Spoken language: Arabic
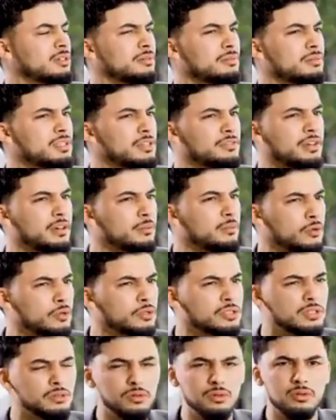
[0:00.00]
ما
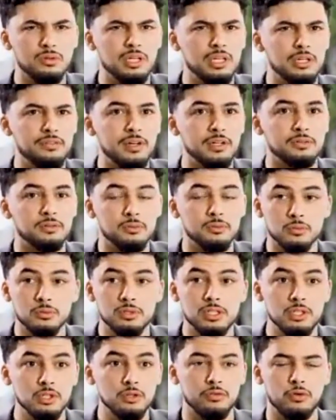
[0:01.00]
تيفهموش يقولوا كيفاش
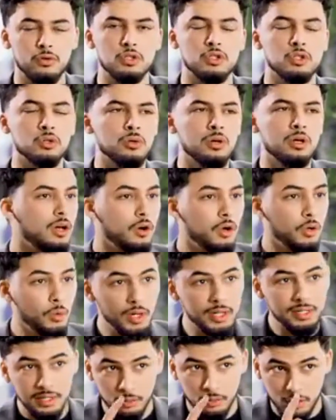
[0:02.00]
تيشوفوا الجو
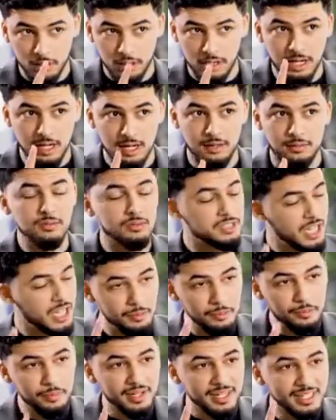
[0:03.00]
الوالده والله شحال
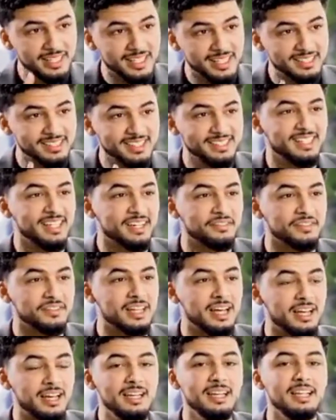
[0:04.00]
من براد كانت دير في
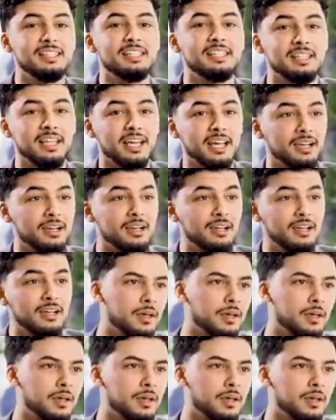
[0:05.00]
النهار اللي تيدخل